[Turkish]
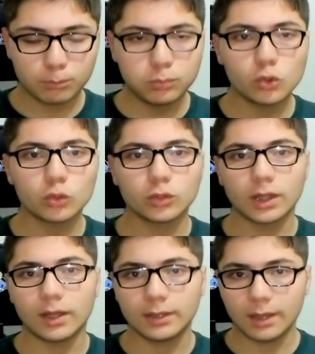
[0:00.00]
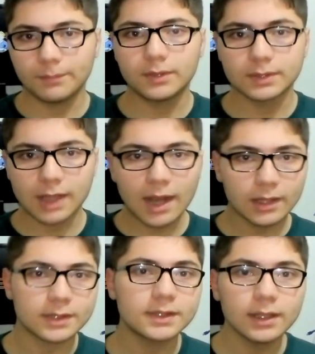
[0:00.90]
bu konuda yaptığınız
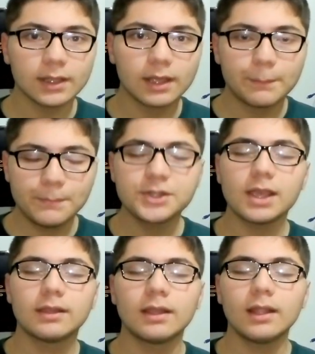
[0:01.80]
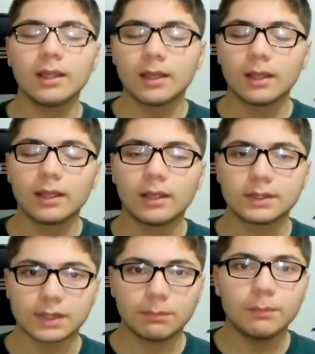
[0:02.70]
her destek bir şeylere
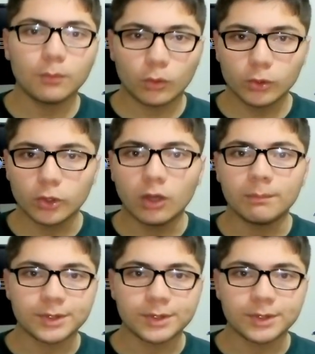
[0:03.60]
e, sebep oluyor.